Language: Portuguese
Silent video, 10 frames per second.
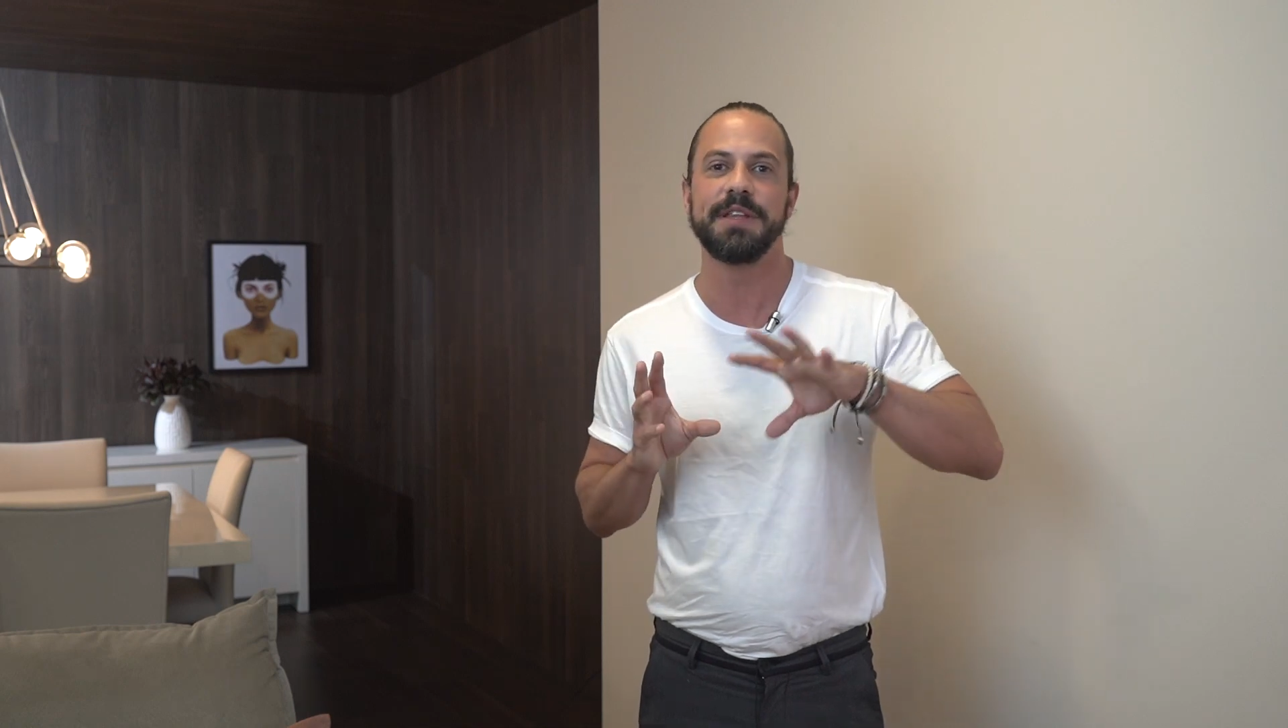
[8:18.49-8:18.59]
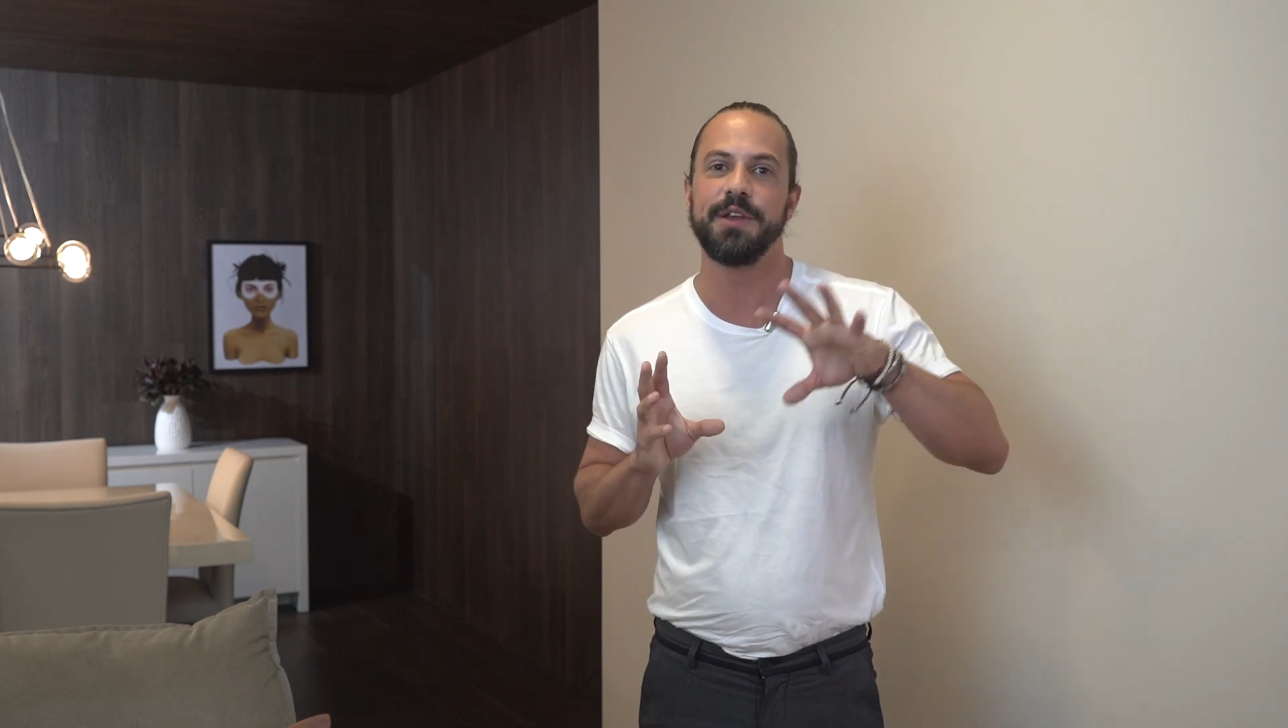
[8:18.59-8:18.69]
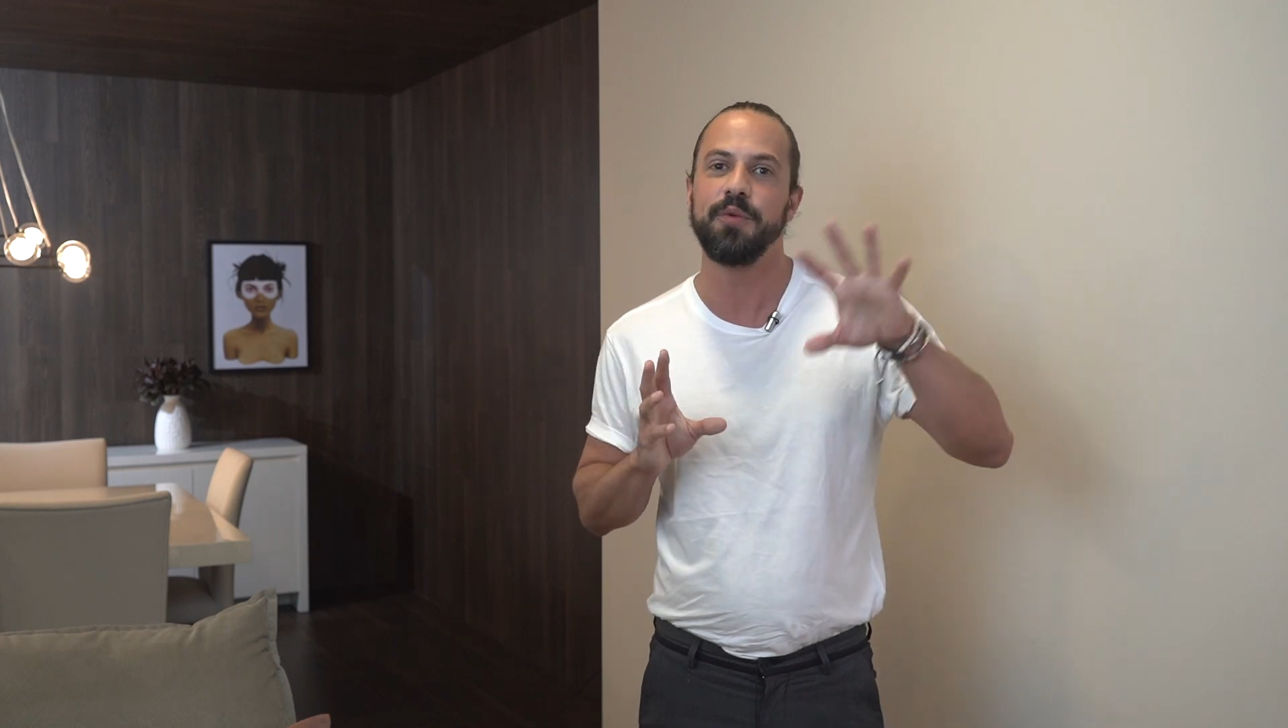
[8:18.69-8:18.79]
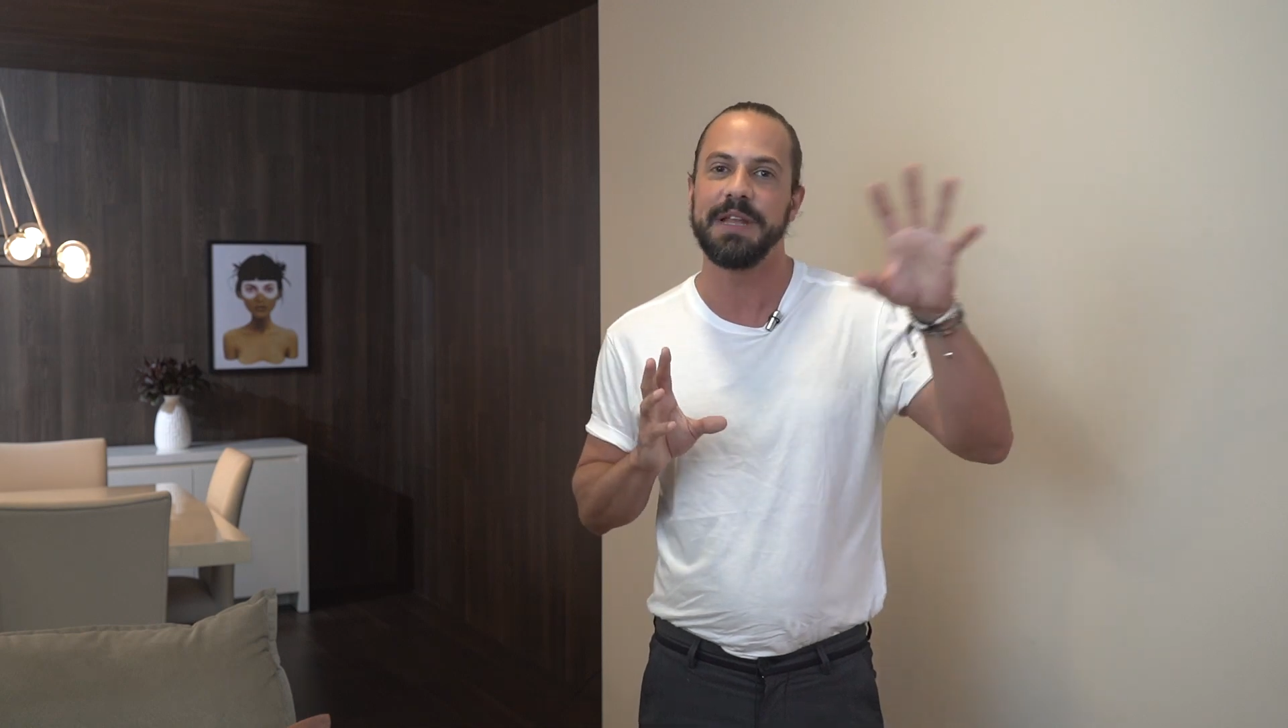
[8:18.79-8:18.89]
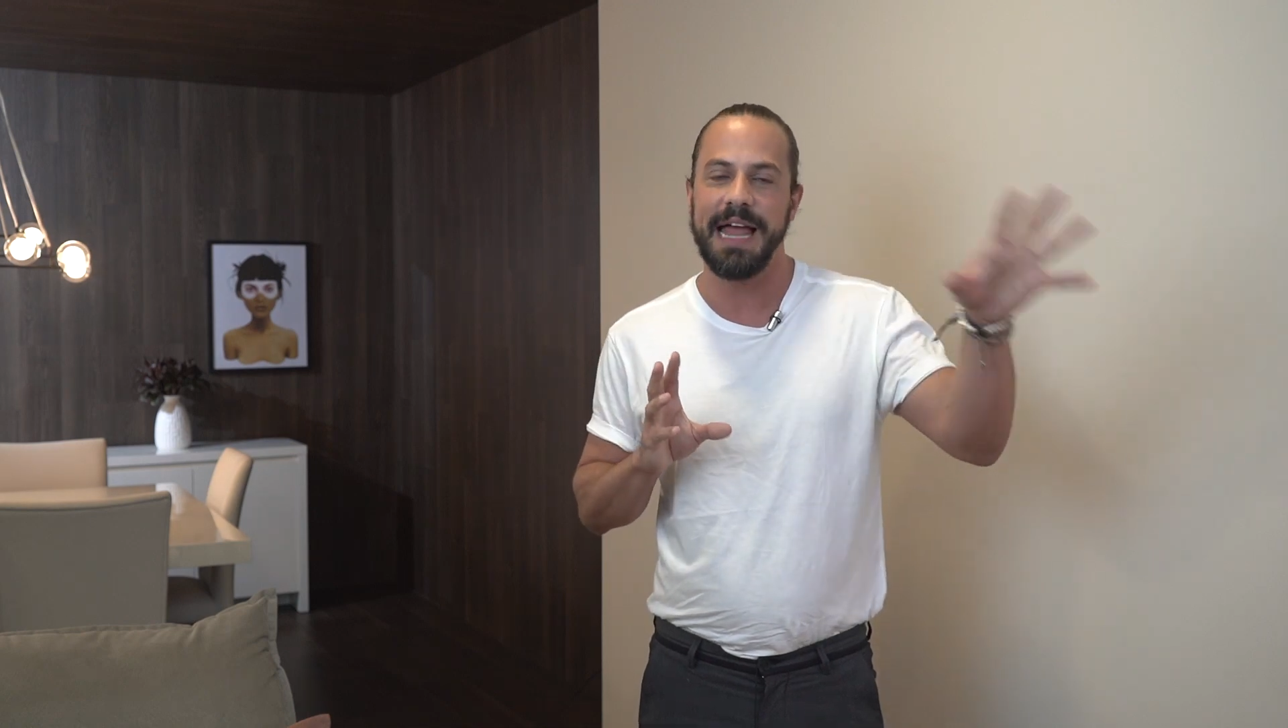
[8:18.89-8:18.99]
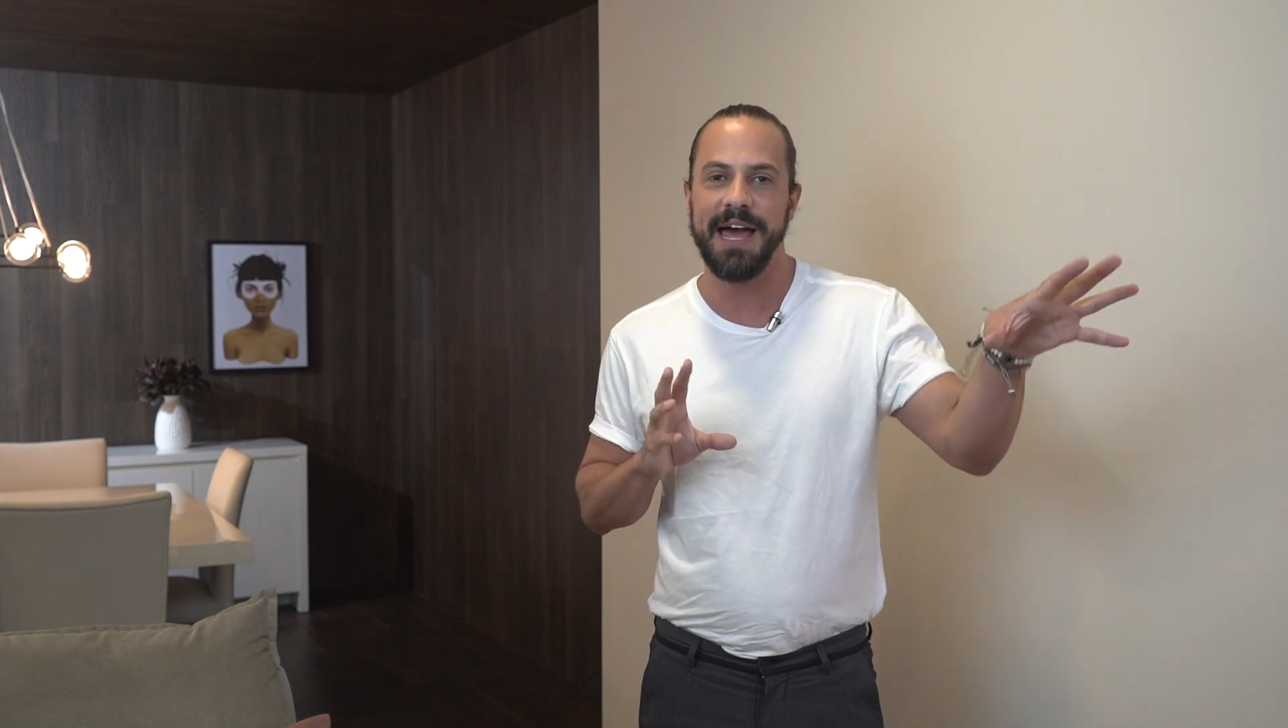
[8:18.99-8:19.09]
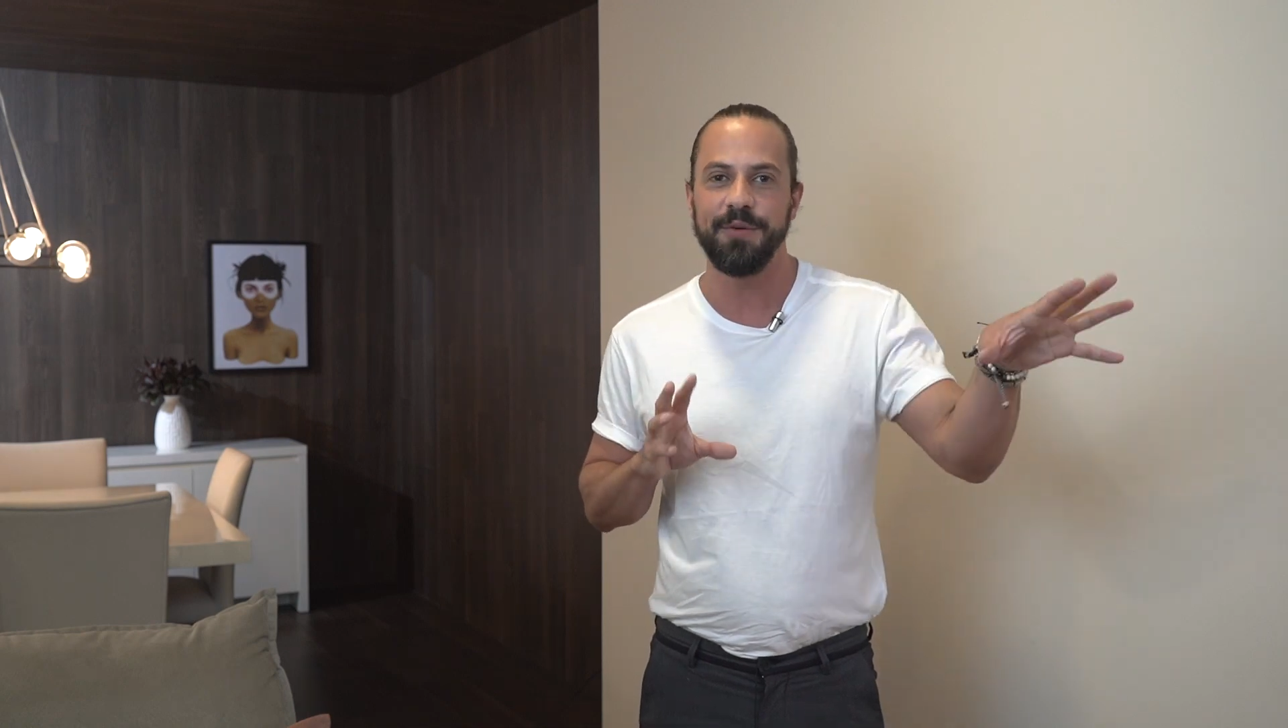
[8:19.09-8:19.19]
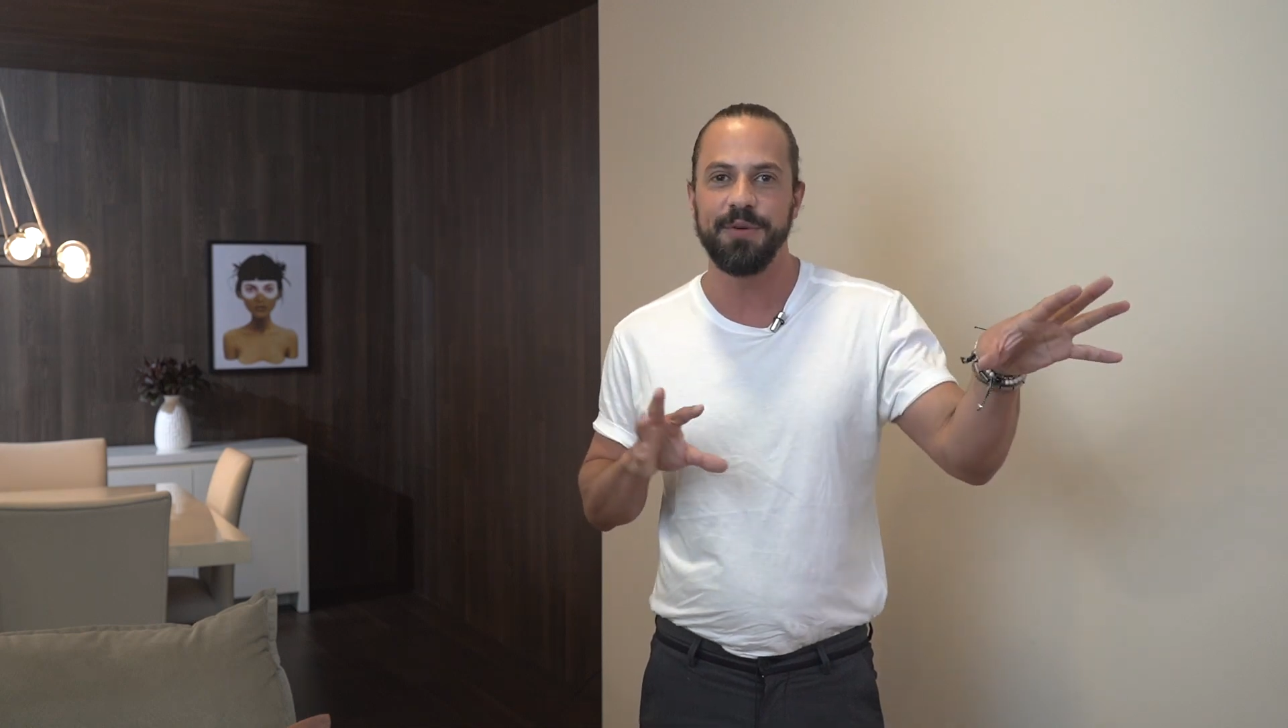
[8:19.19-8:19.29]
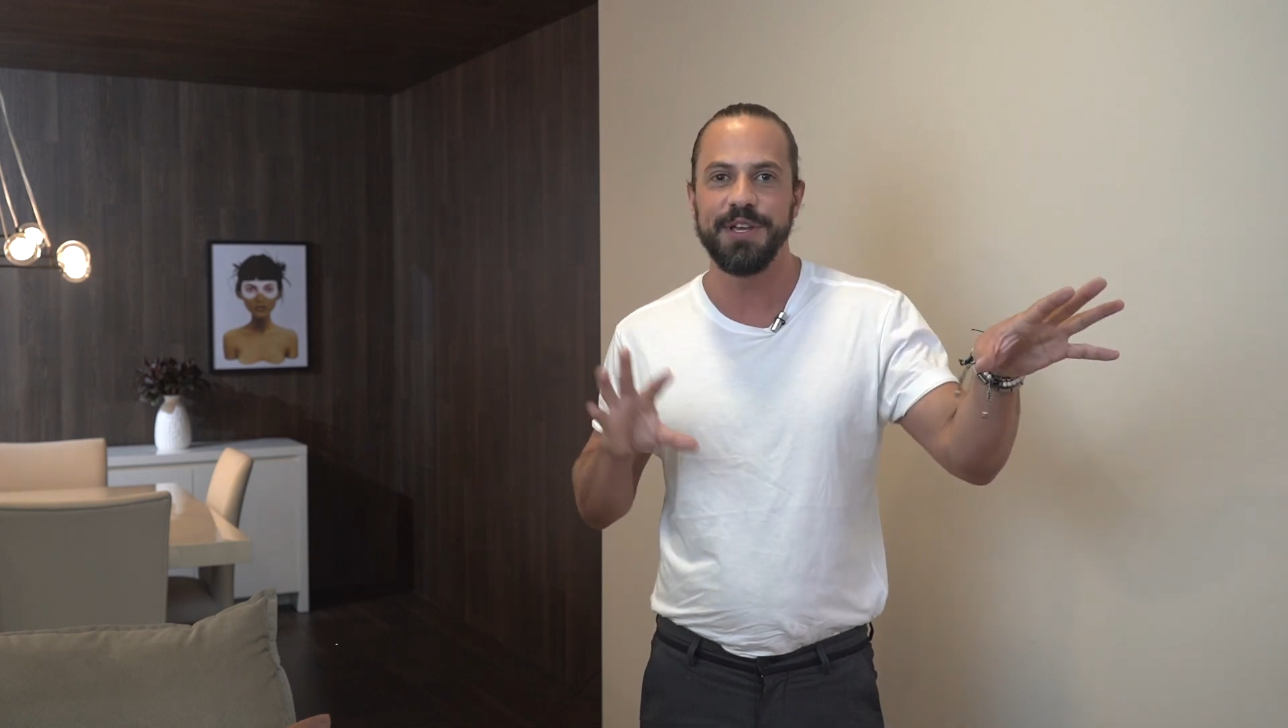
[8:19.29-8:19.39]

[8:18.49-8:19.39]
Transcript: entre o claro